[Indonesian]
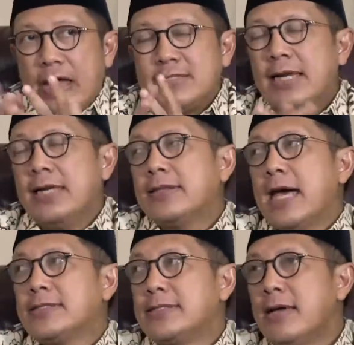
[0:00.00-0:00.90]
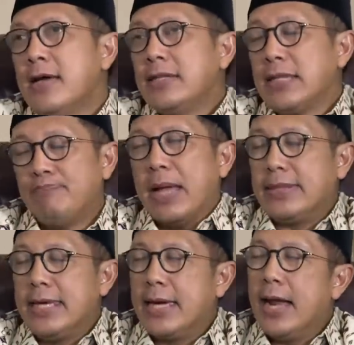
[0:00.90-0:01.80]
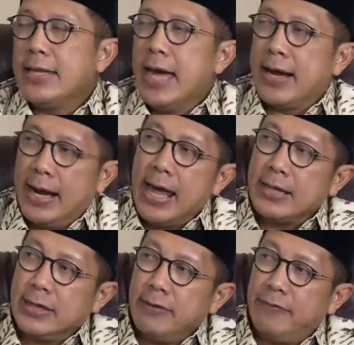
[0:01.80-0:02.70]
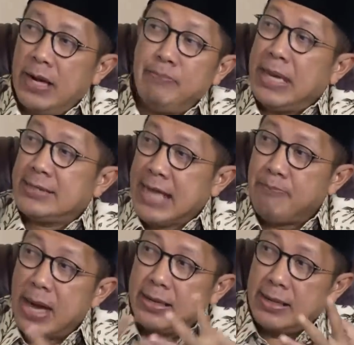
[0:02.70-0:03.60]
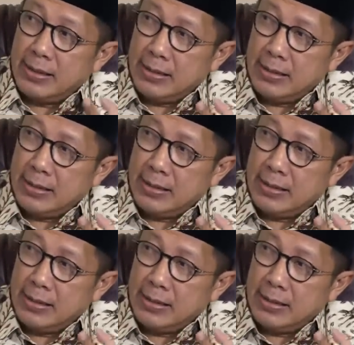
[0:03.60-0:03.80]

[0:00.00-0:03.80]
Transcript: fasilitas tempat tinggal yang relatif lebih nyaman